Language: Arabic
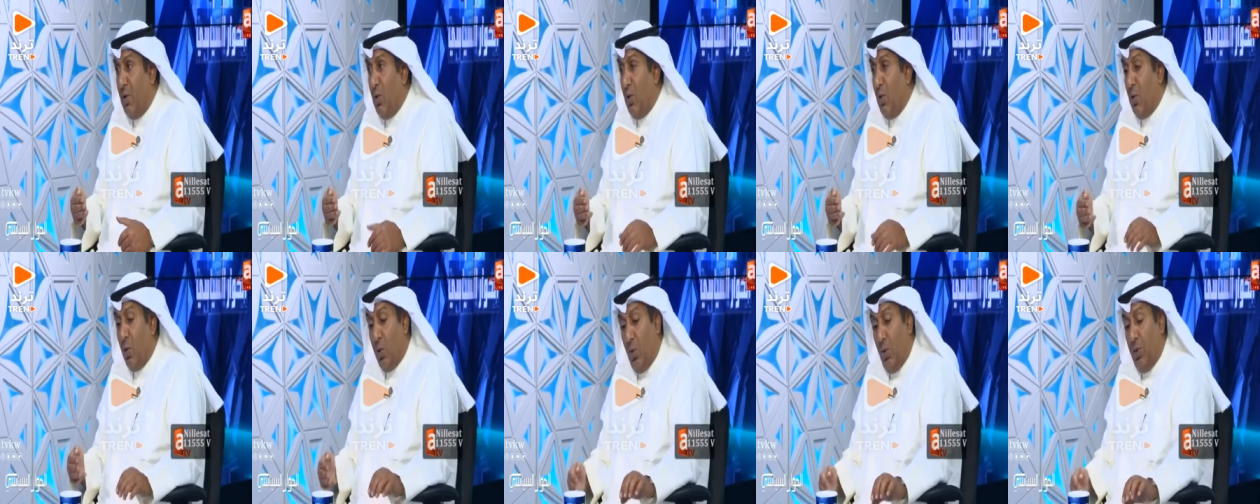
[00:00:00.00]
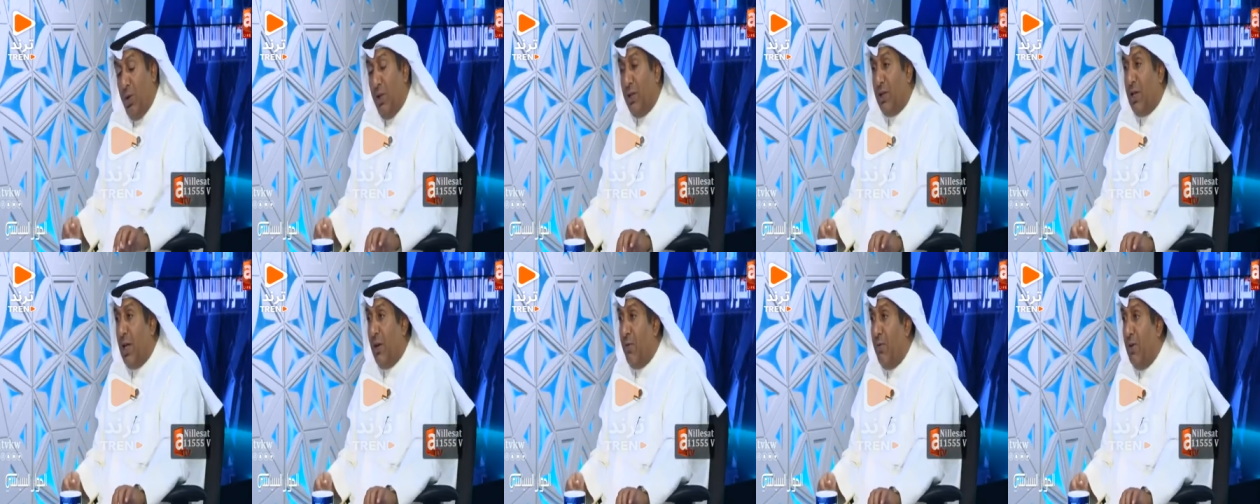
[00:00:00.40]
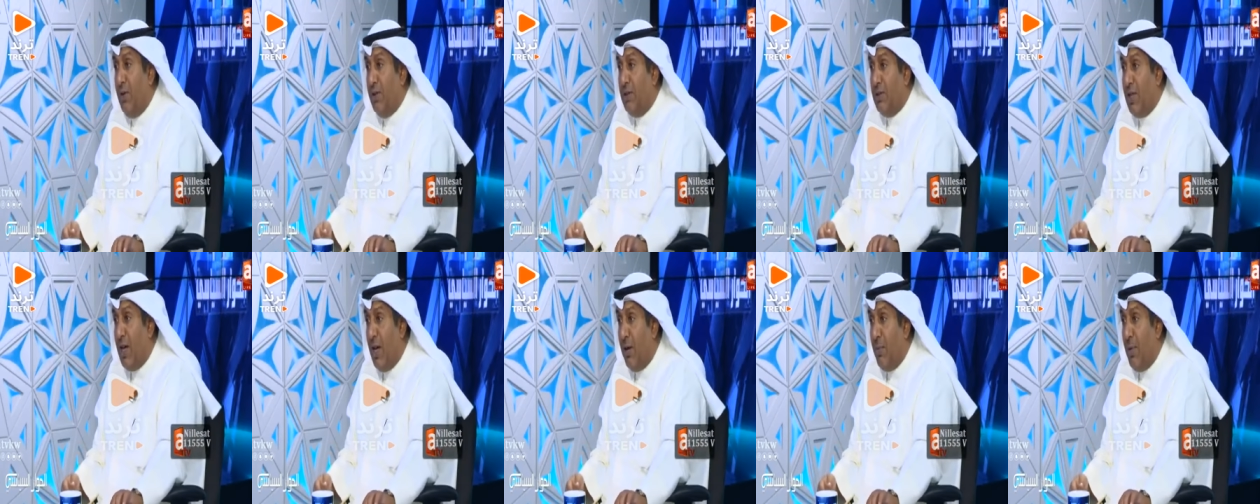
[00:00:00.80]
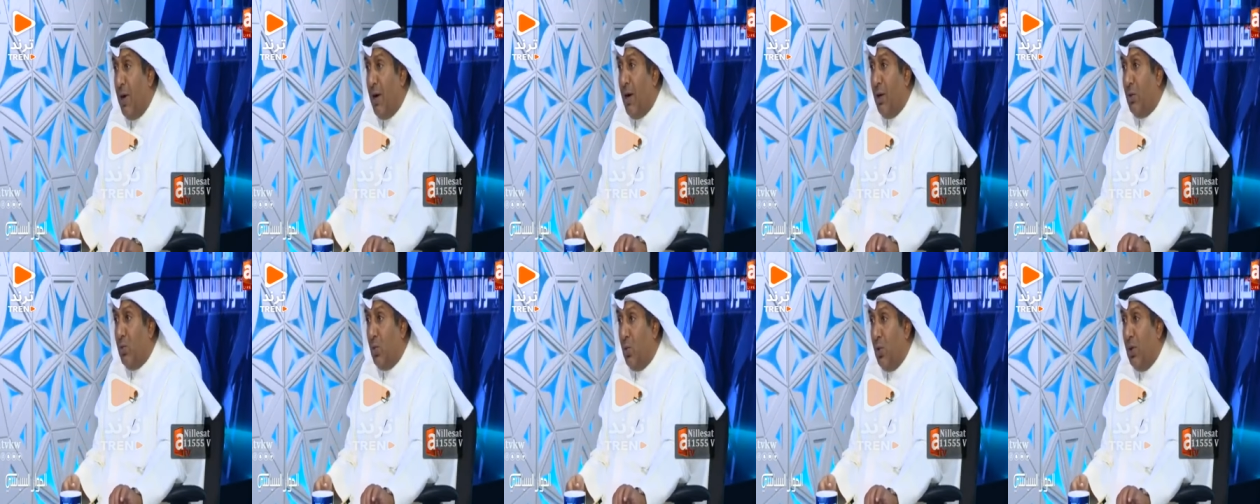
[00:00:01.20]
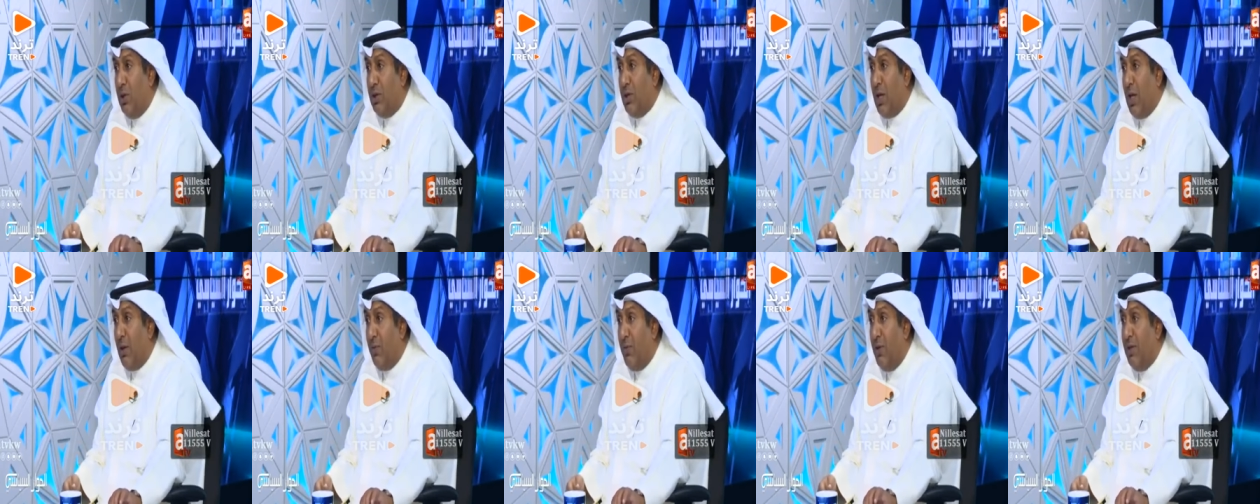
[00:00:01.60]
ويروح يدخل في اسهامات
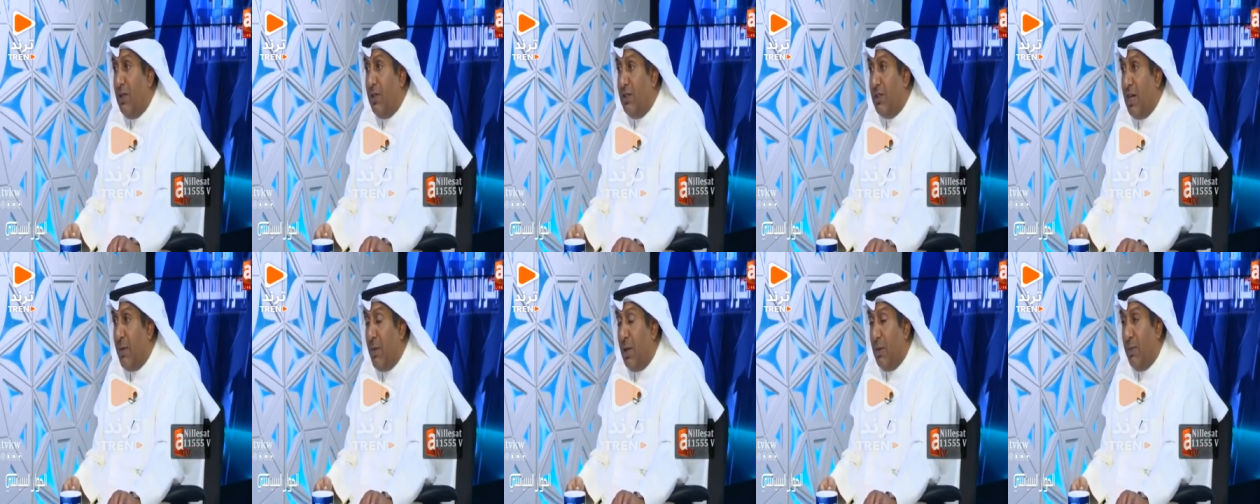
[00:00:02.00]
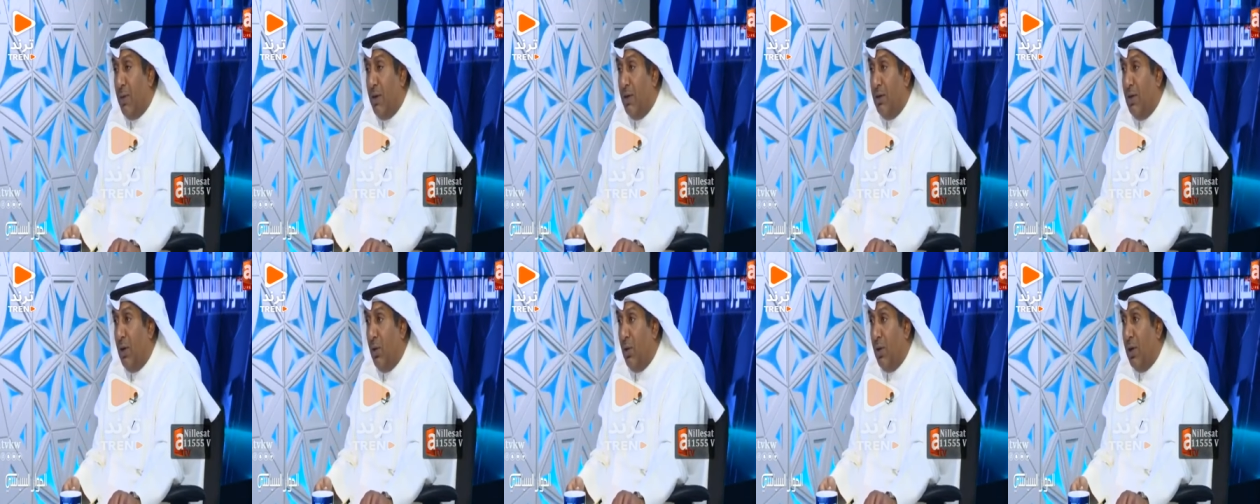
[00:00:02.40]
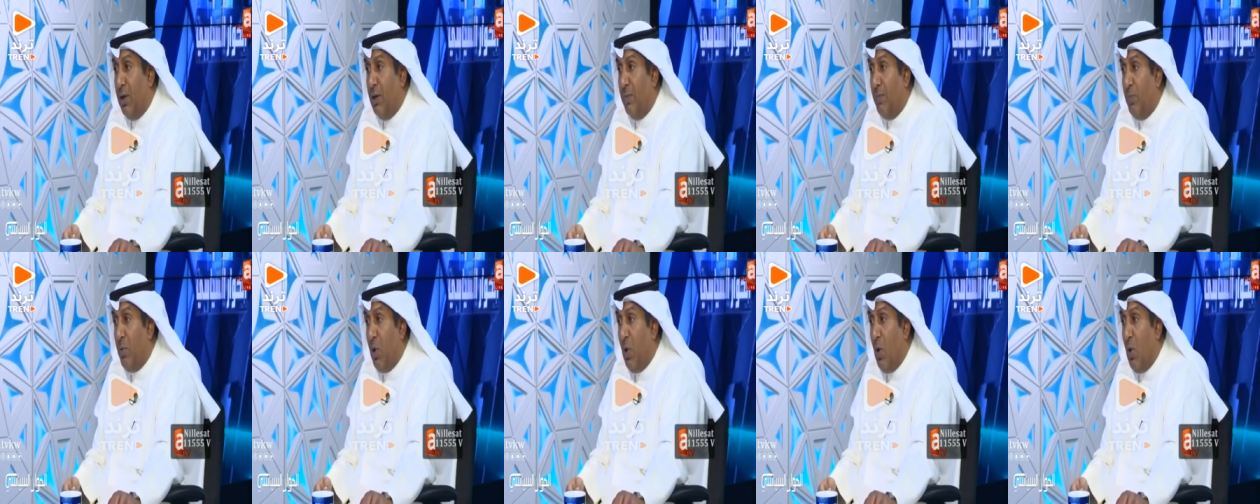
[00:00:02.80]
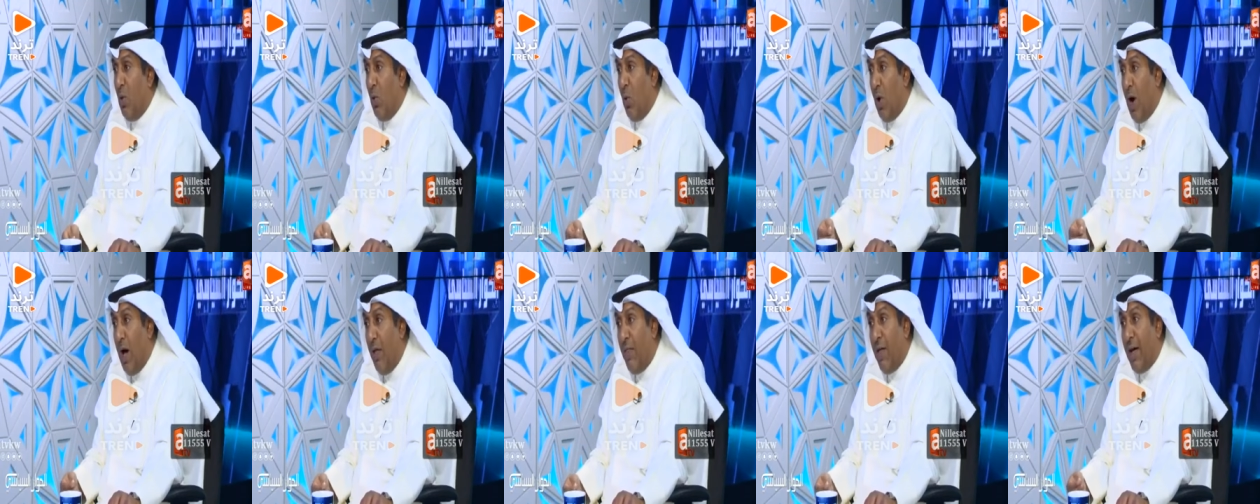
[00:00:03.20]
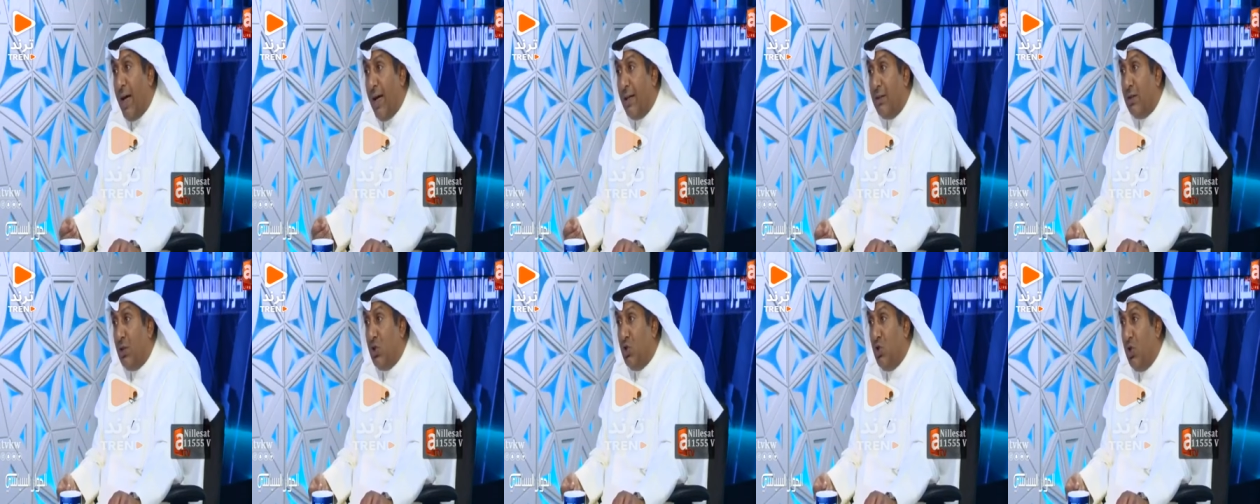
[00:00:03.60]
ويدخل في التزامات مع الدوله وهذا
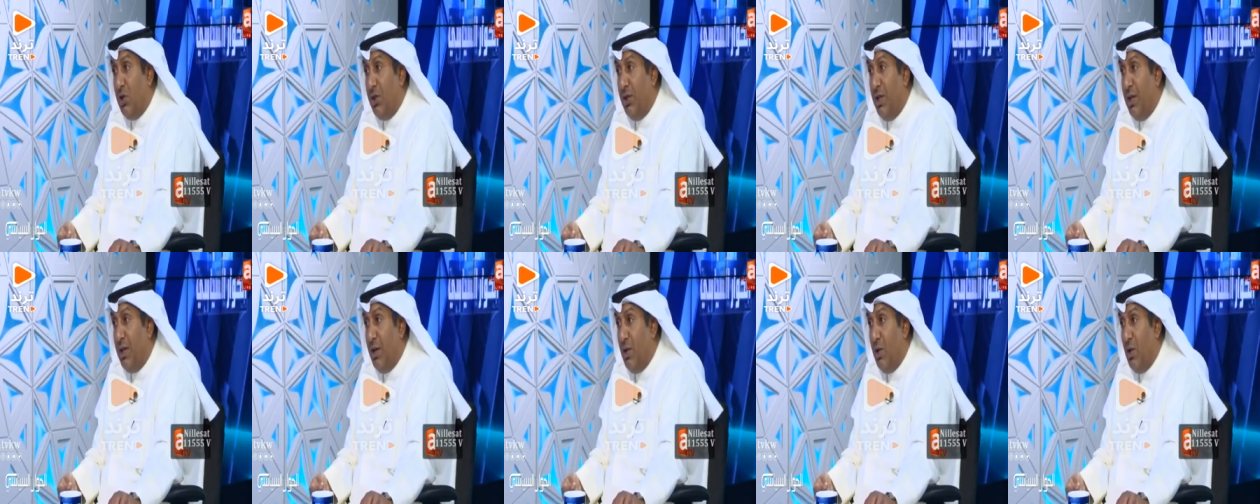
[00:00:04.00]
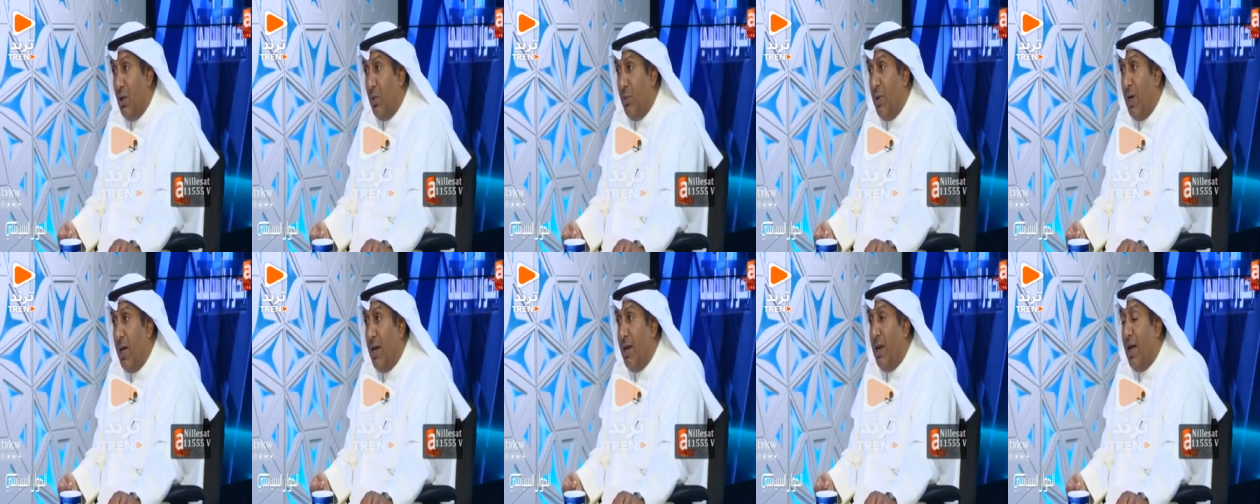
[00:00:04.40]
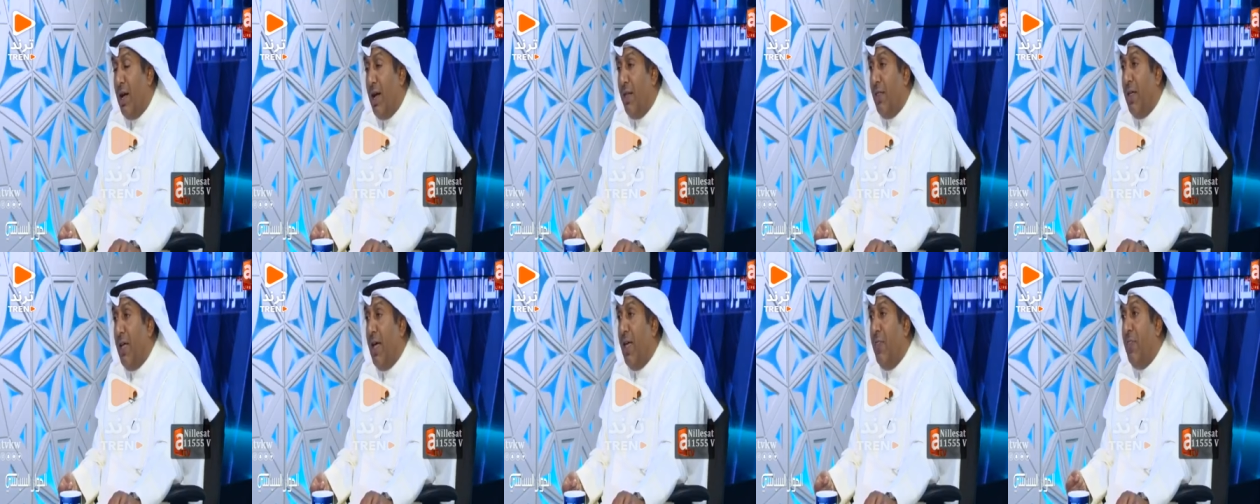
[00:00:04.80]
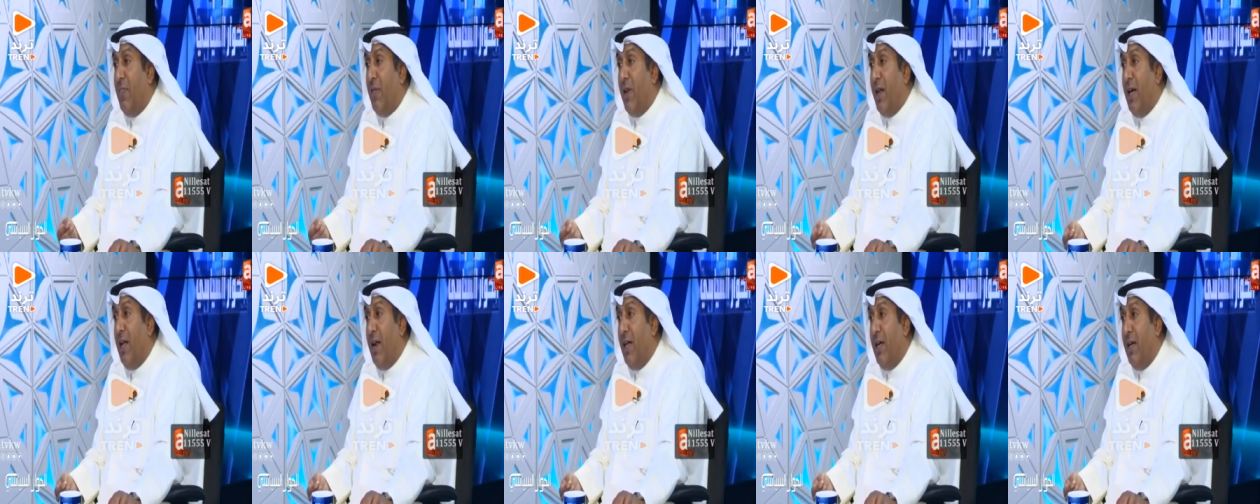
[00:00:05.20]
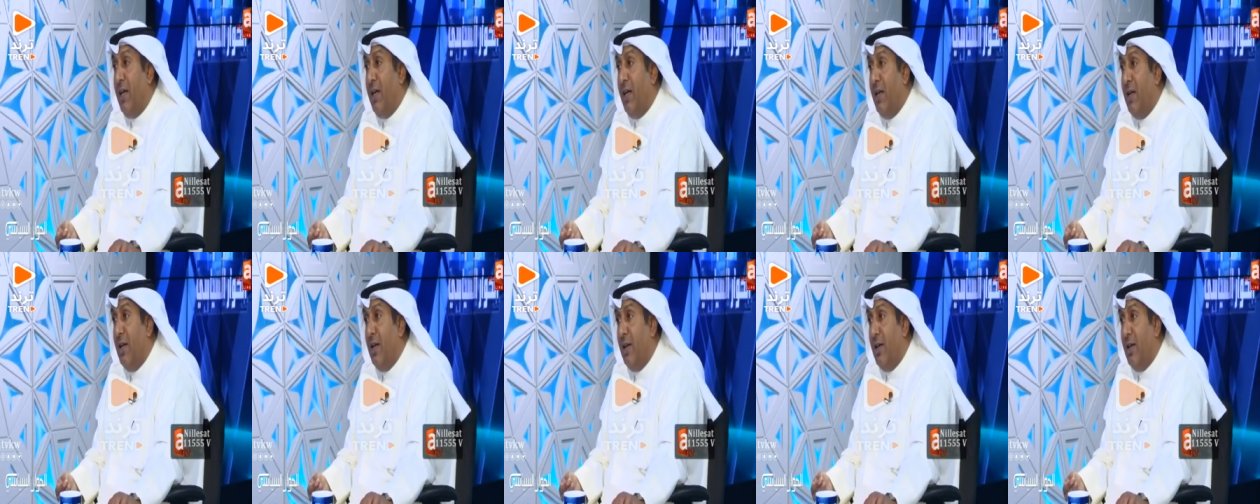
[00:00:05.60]
خطر جدا اليوم لان هذا ياثر على آه،